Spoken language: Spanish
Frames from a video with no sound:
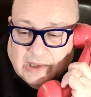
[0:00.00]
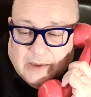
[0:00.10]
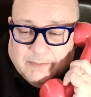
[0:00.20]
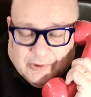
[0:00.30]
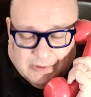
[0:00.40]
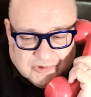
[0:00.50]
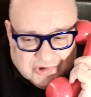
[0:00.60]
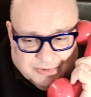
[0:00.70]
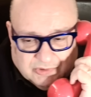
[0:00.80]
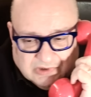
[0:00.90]
Pero vamos
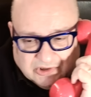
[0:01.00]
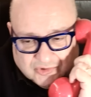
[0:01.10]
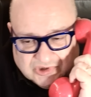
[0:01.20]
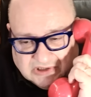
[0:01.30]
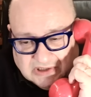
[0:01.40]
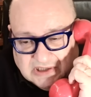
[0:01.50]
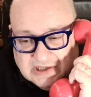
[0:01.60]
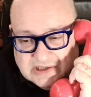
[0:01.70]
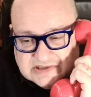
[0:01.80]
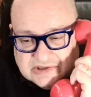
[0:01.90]
a ver una cosa.
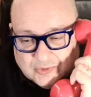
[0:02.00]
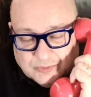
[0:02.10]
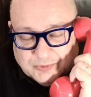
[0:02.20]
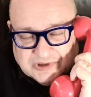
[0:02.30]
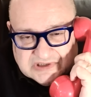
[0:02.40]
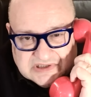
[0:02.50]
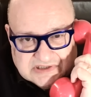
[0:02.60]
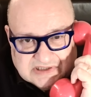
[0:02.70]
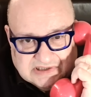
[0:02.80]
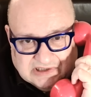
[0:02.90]
Si tú montas
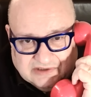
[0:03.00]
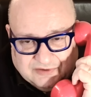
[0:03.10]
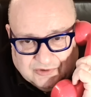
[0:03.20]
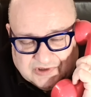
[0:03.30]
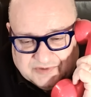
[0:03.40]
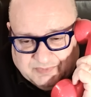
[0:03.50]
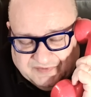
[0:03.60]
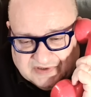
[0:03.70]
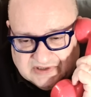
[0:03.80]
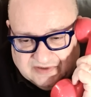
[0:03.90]
estas elecciones para
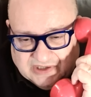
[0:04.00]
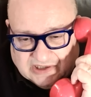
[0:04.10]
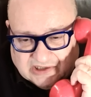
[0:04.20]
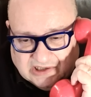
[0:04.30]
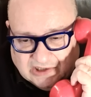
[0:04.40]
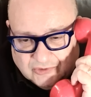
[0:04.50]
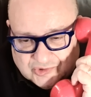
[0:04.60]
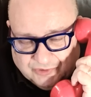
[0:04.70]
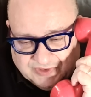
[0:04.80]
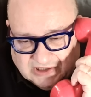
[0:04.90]
fastidiar a los
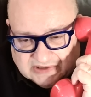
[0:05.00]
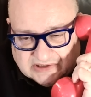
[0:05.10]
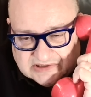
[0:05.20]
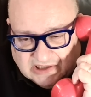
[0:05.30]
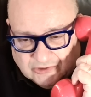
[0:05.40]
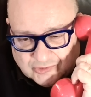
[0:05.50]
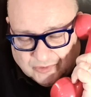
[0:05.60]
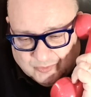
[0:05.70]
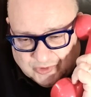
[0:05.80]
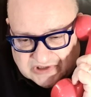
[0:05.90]
sociatas, a los
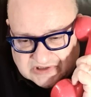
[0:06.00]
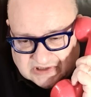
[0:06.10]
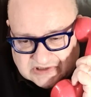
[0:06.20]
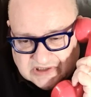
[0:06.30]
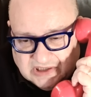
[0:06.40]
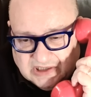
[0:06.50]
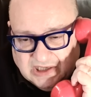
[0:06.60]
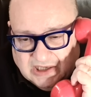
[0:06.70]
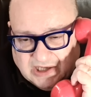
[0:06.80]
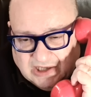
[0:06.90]
comunistas,
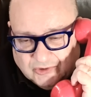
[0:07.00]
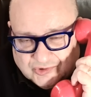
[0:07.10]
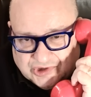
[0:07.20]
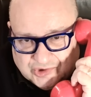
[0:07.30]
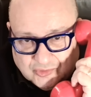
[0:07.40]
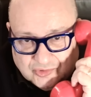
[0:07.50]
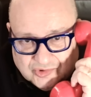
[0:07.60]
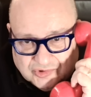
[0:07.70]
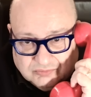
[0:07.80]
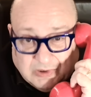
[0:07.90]
a los de
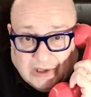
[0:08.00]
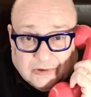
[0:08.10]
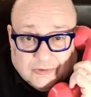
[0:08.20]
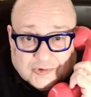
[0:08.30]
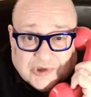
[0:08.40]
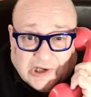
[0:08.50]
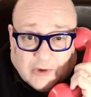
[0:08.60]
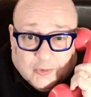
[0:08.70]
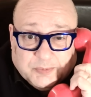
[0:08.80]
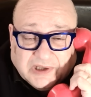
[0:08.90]
Junts, a los de la
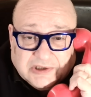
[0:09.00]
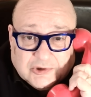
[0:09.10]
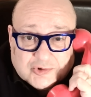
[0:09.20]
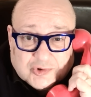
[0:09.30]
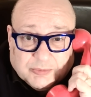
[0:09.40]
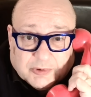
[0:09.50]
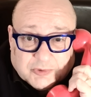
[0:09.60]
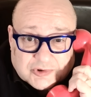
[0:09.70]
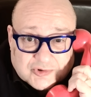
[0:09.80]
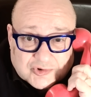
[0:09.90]
CUP ni los nombres,
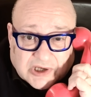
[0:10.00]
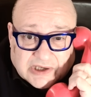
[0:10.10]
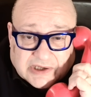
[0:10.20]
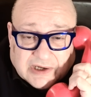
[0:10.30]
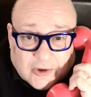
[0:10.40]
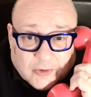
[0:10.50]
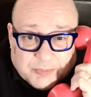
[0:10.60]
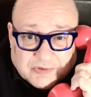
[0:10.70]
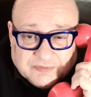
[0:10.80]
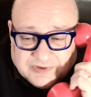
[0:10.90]
vosotros sacarán algo,
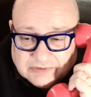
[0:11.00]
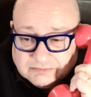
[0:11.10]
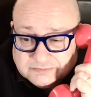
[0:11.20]
pero en fin,